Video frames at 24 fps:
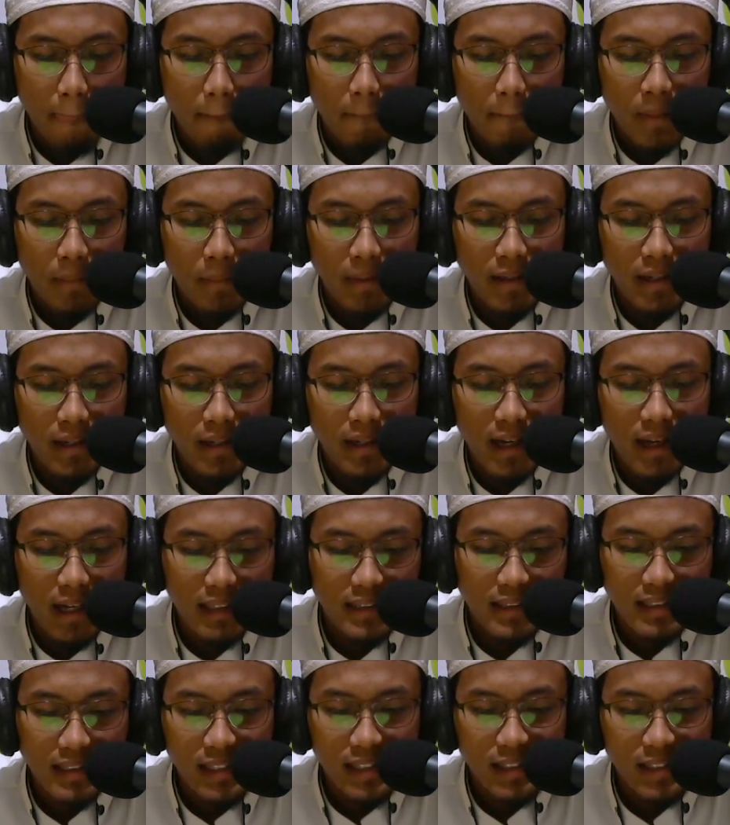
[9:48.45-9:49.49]
berbeda
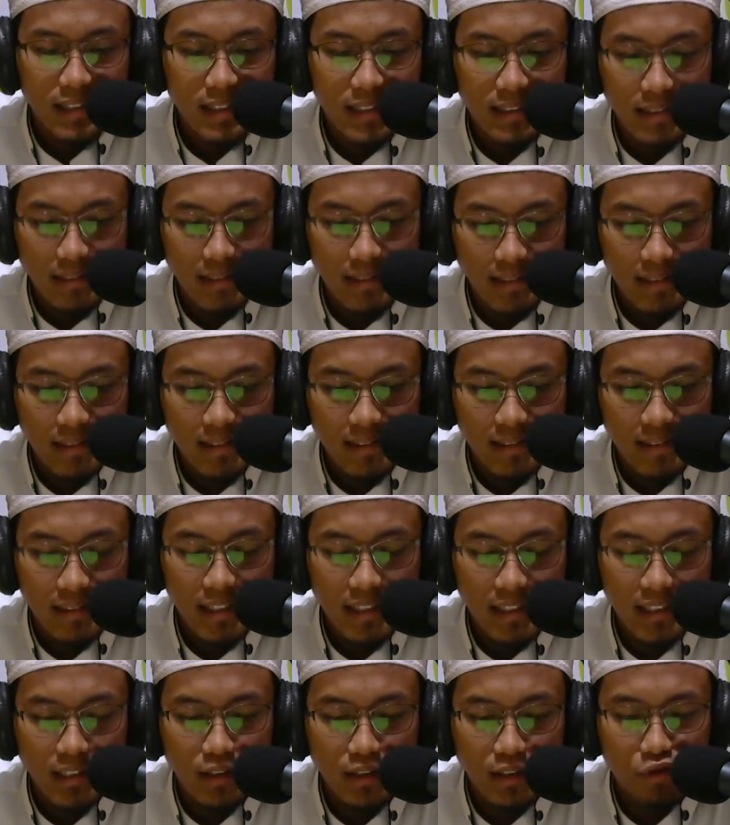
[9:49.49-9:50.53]
dengan jasad
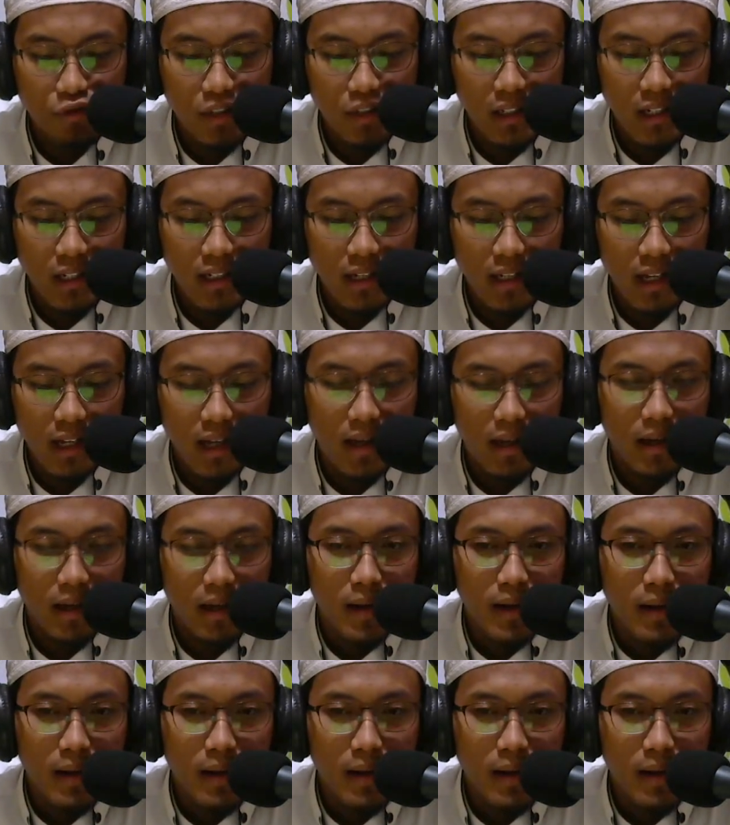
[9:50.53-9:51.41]
jasad itu kan adalah